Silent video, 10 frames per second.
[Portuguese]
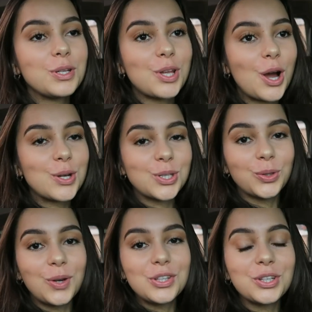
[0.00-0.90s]
almoçar, já
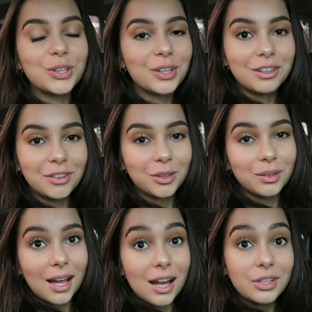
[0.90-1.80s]
tô quase chegando na
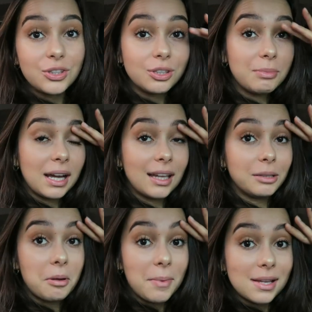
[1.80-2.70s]
faculdade, minha cara
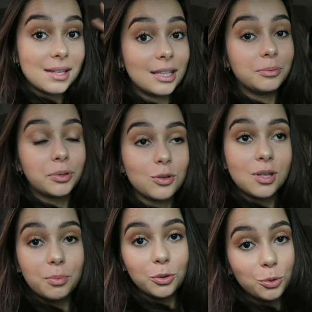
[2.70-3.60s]
tá meio amassada porque eu
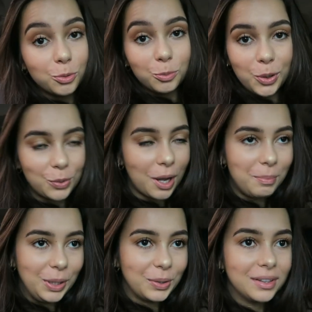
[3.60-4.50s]
sempre durmo no meio do
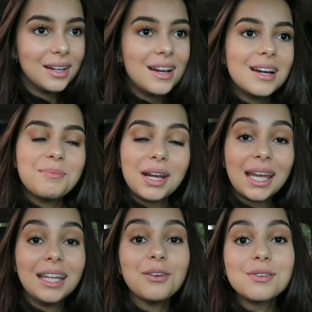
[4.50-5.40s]
caminho. Pra
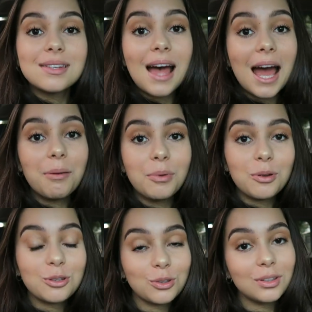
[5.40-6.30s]
quem não sabe,
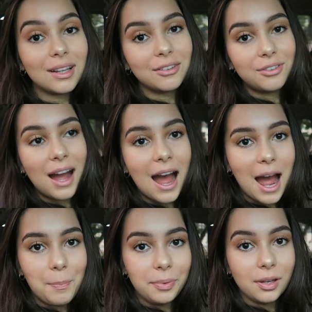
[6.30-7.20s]
eu estudo na
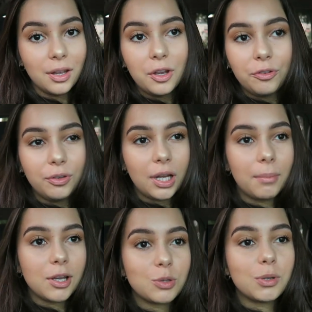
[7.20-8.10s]
FAAP,
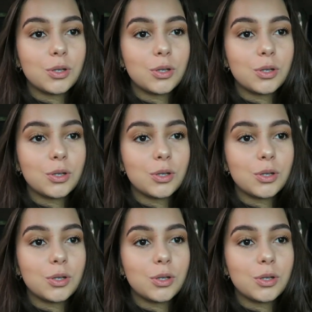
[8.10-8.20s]
fica mais ou